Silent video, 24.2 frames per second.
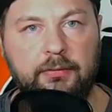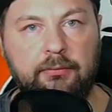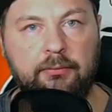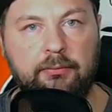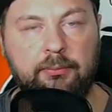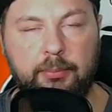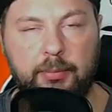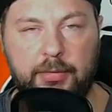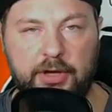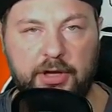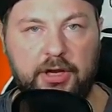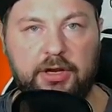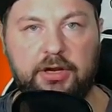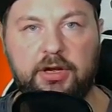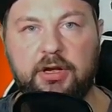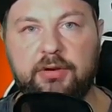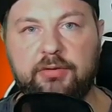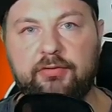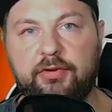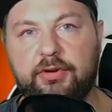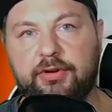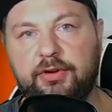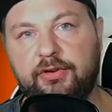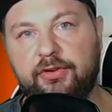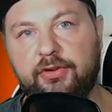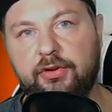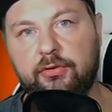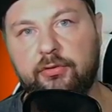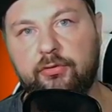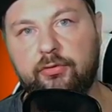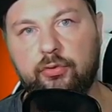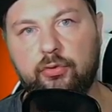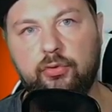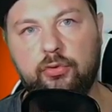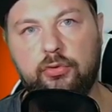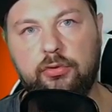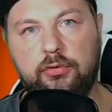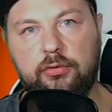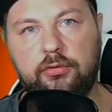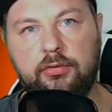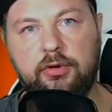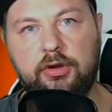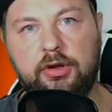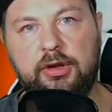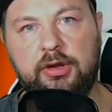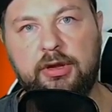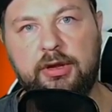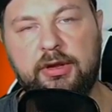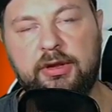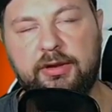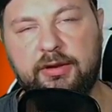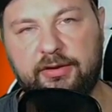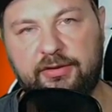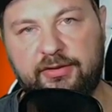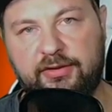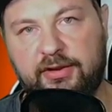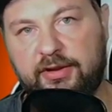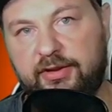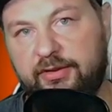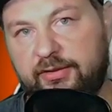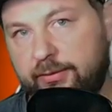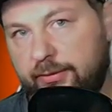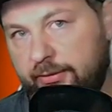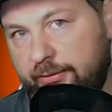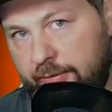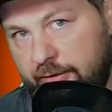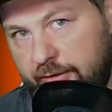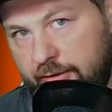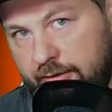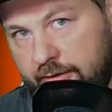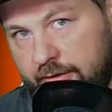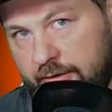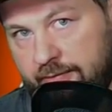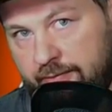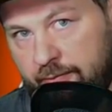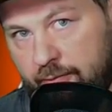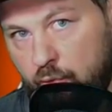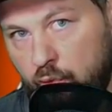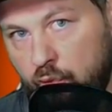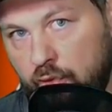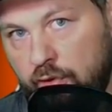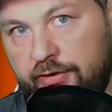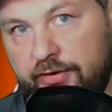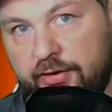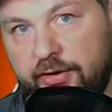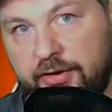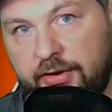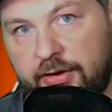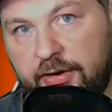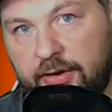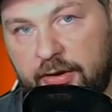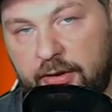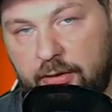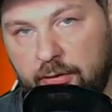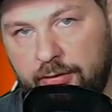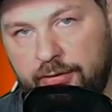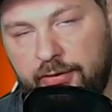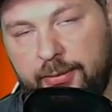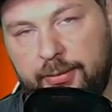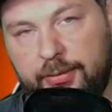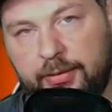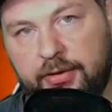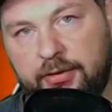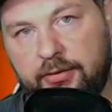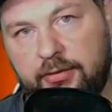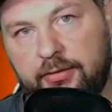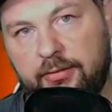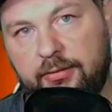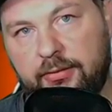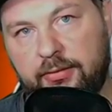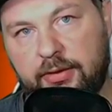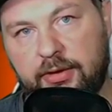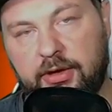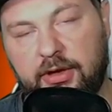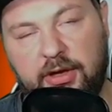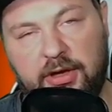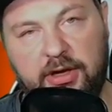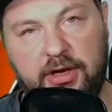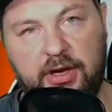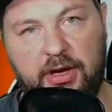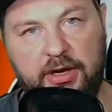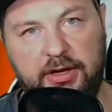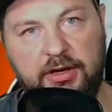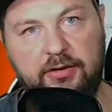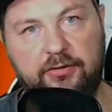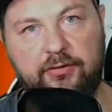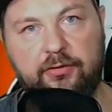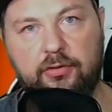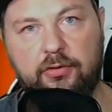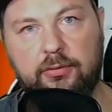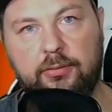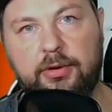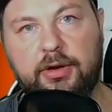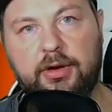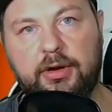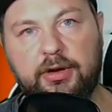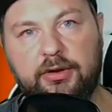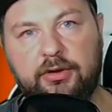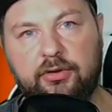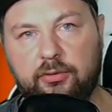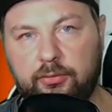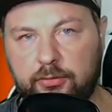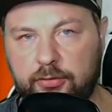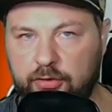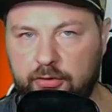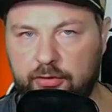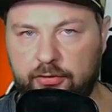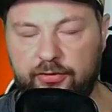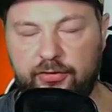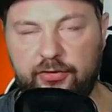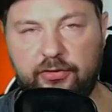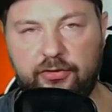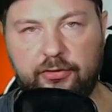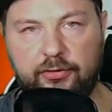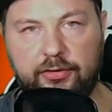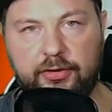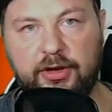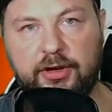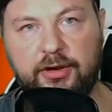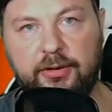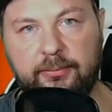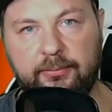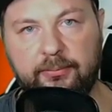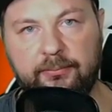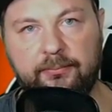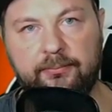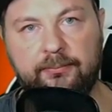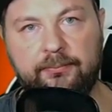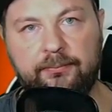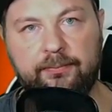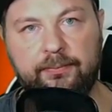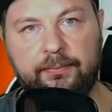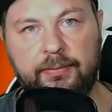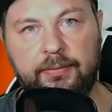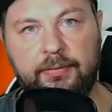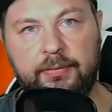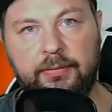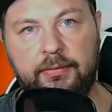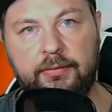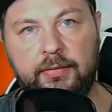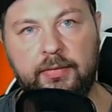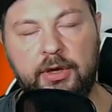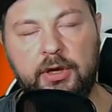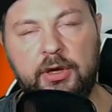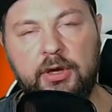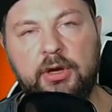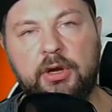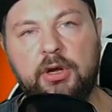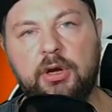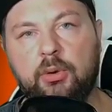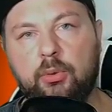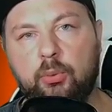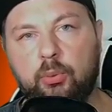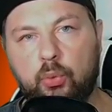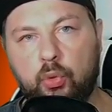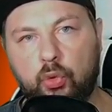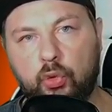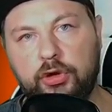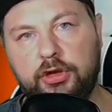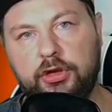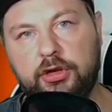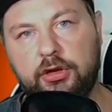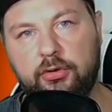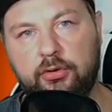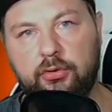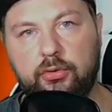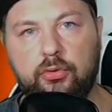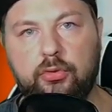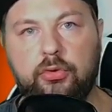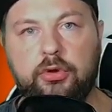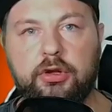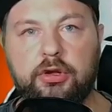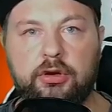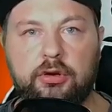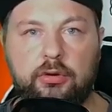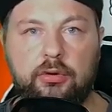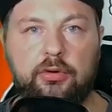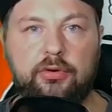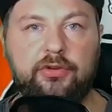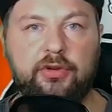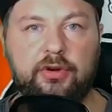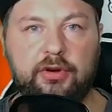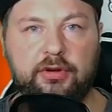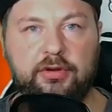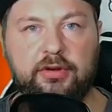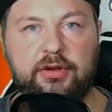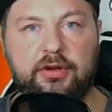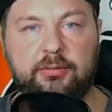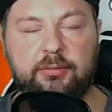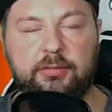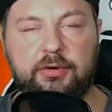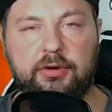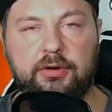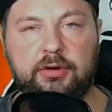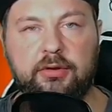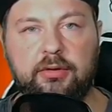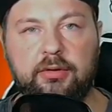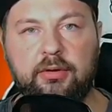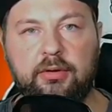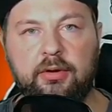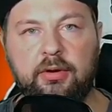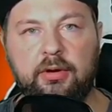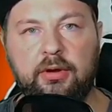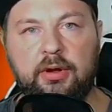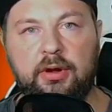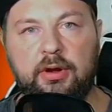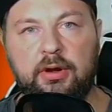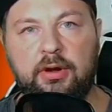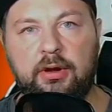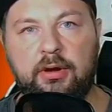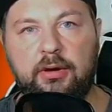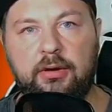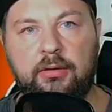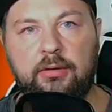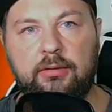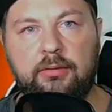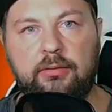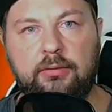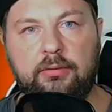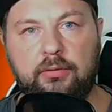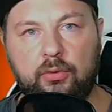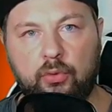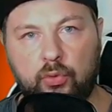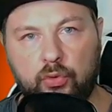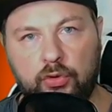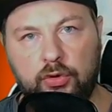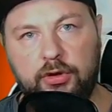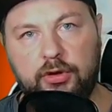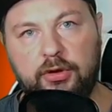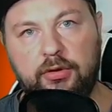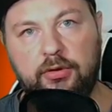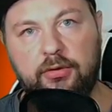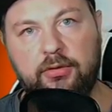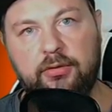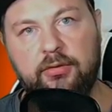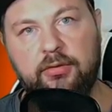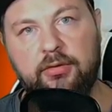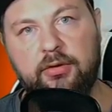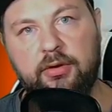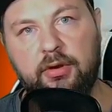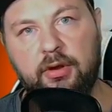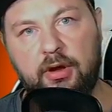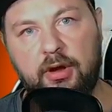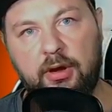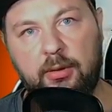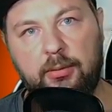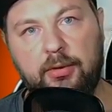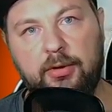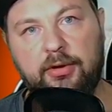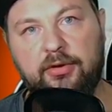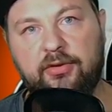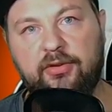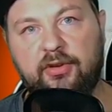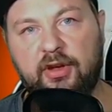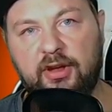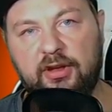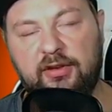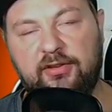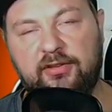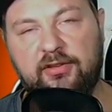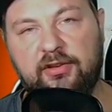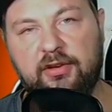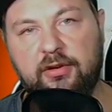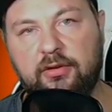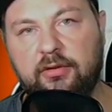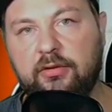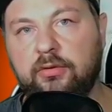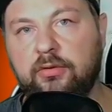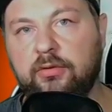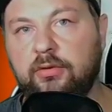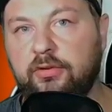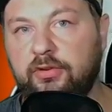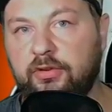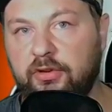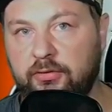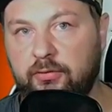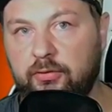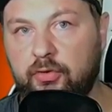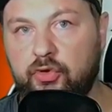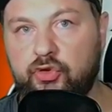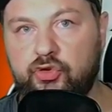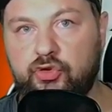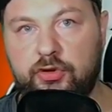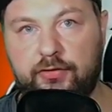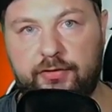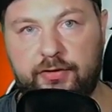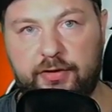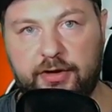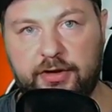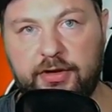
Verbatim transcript: Man hat einfach das Gefühl, dass das, was man am Monatsende nach Hause bringt, in keiner Form reicht, um die Kosten zu decken. Monika Kühn-Georg sagte einmal, ohne die Arbeit des Einzelnen ist die Wirtschaft an